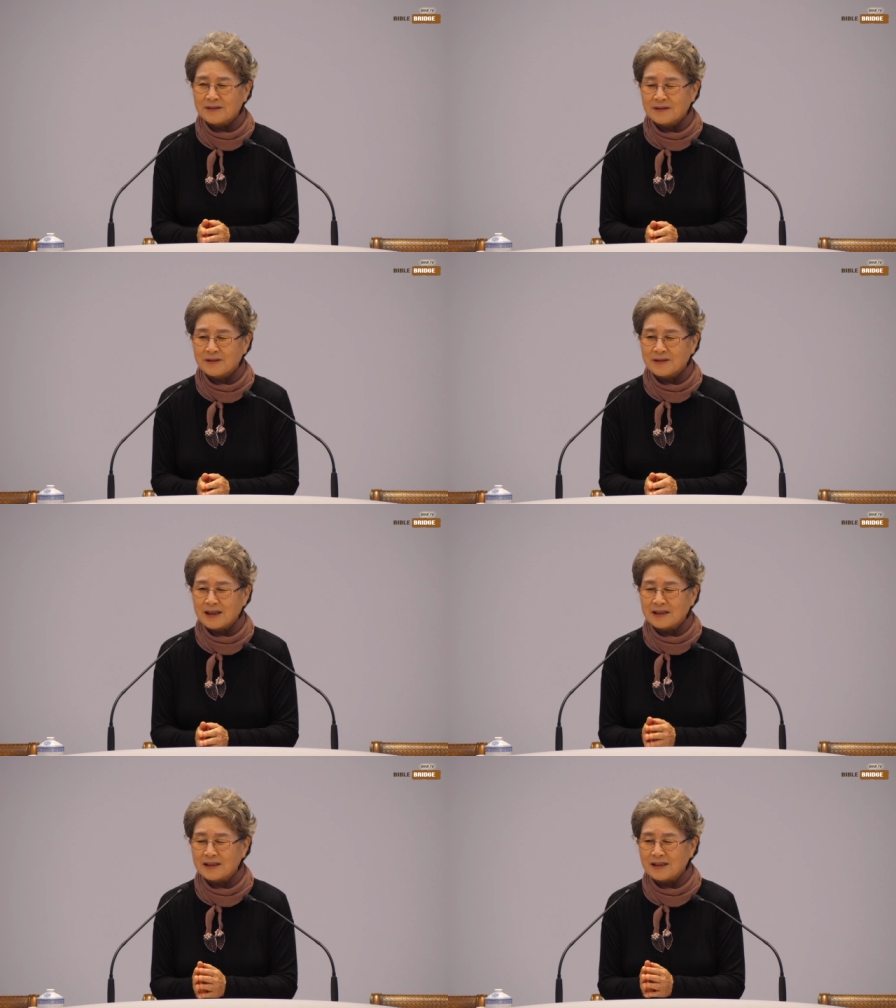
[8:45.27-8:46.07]
또
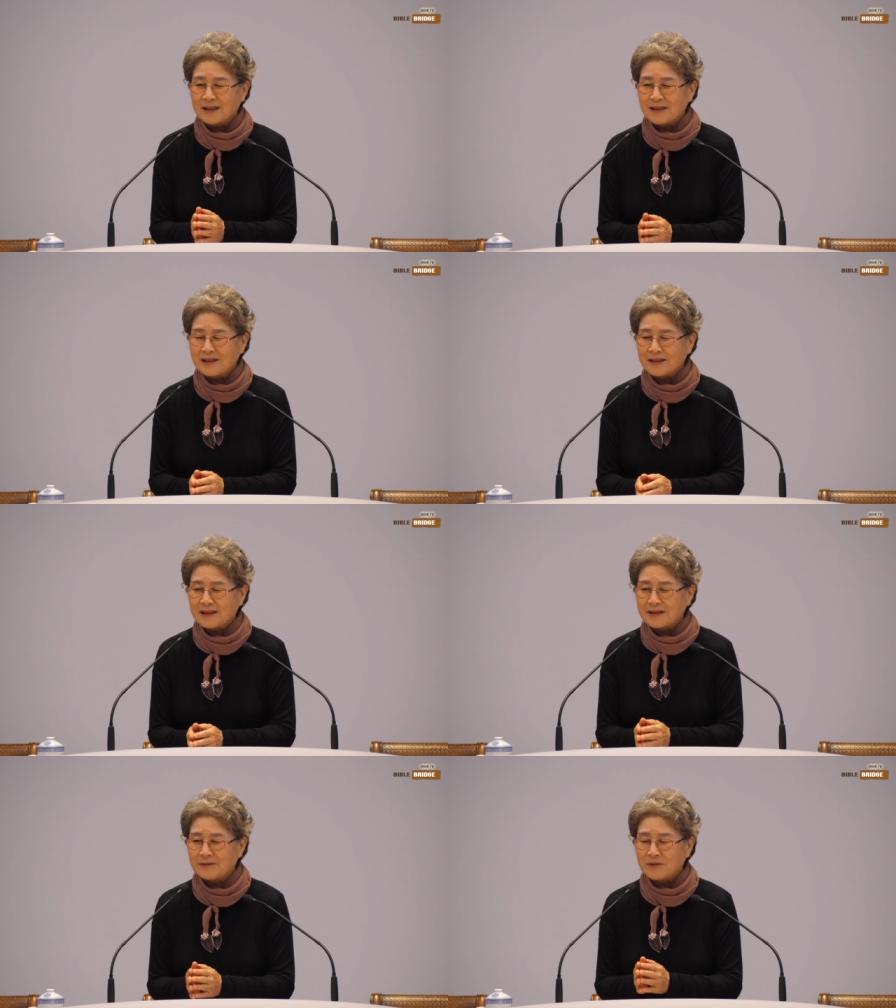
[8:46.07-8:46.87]
간식했는데다
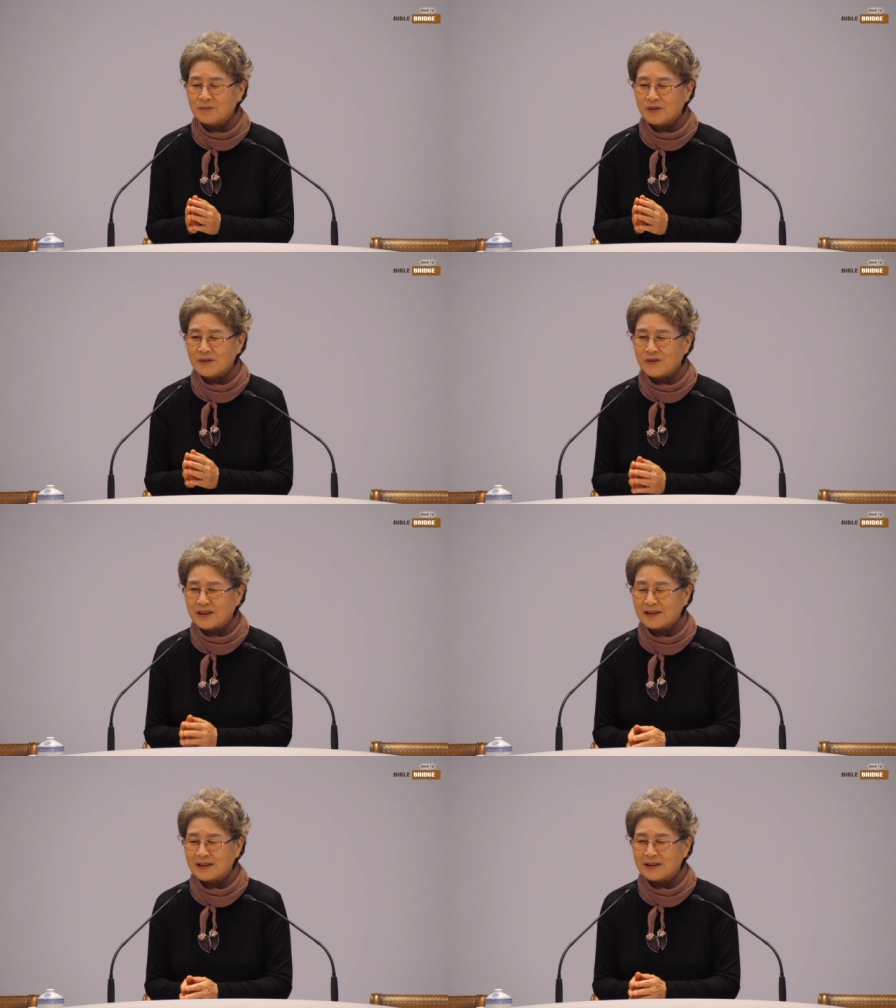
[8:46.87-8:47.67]
점심 또
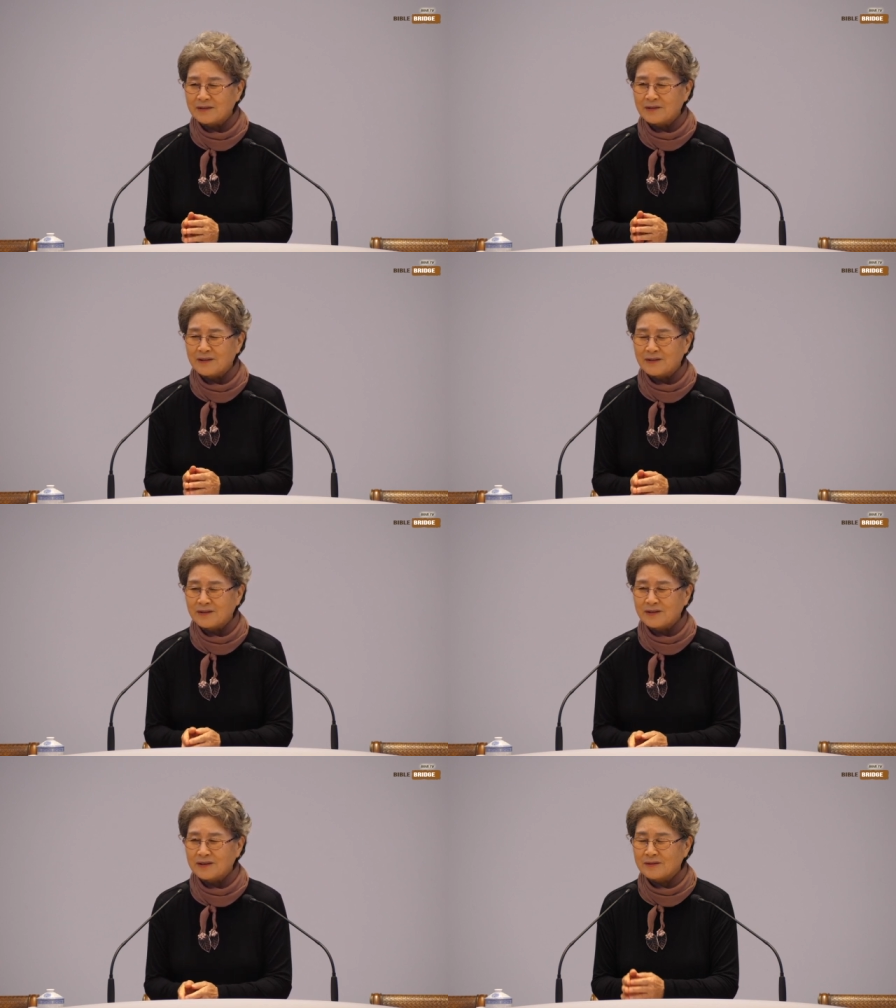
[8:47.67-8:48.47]
과식하고
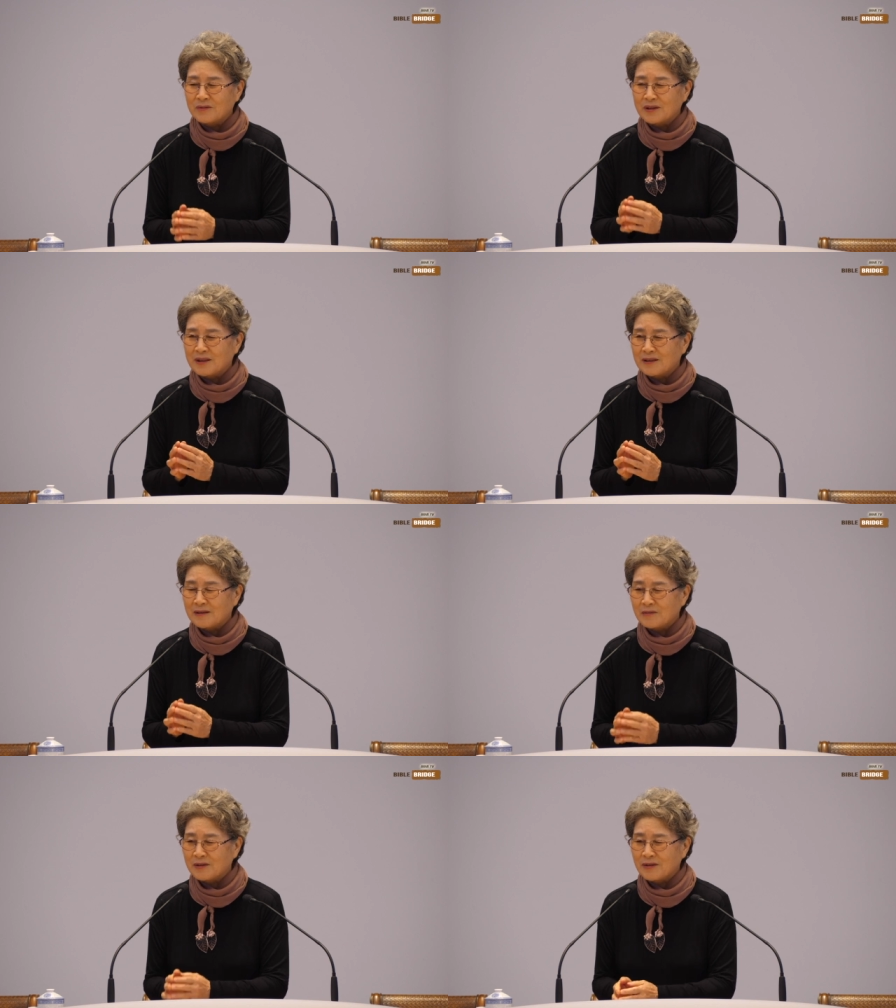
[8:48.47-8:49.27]
또 점심 때
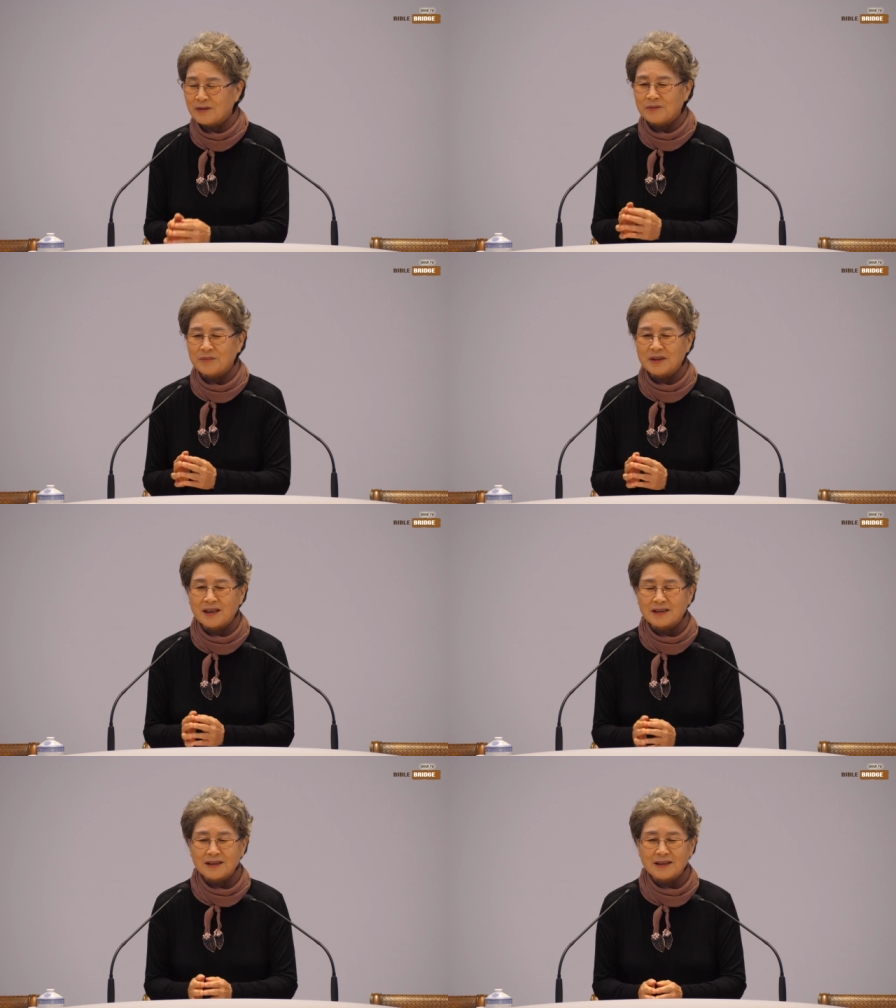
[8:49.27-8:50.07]
되면 또 뭐
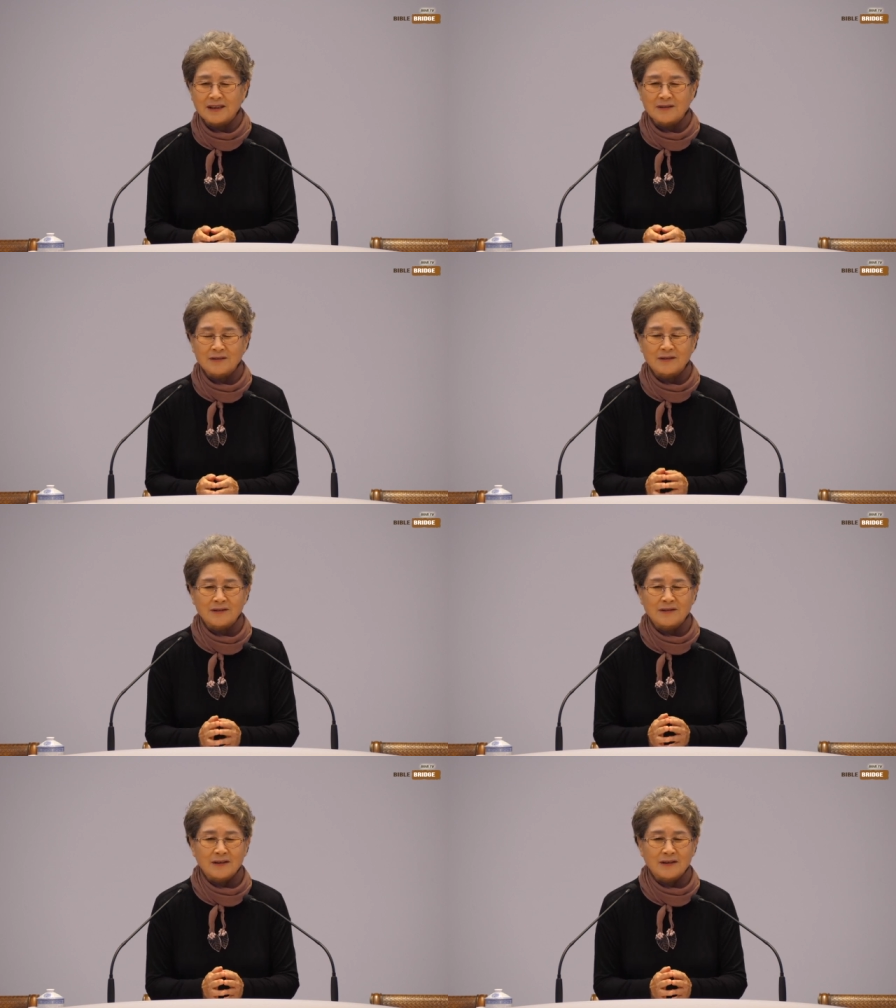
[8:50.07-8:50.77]
간식하고